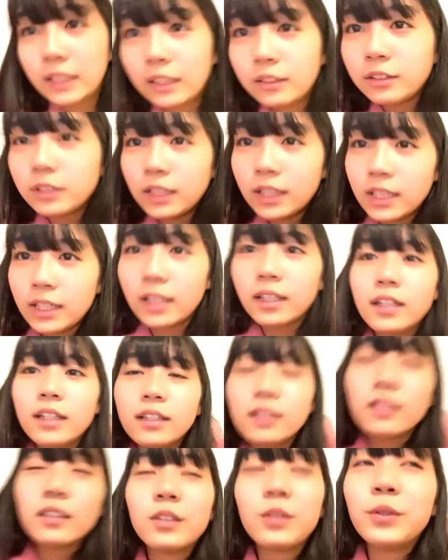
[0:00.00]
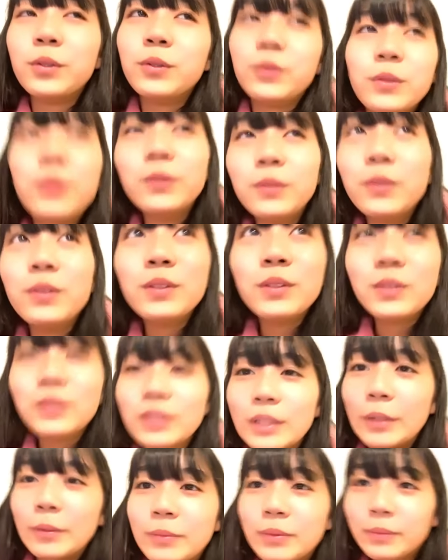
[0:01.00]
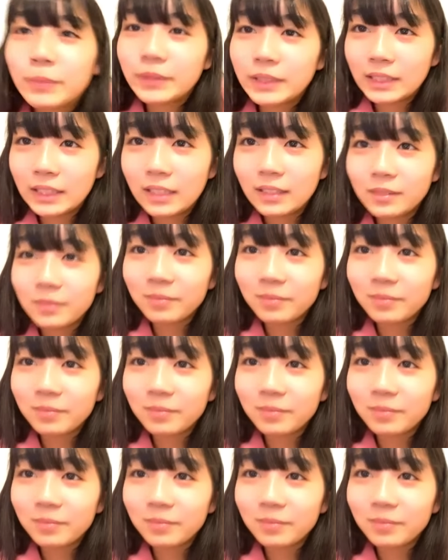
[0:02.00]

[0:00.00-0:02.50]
逆でおーおーって思いました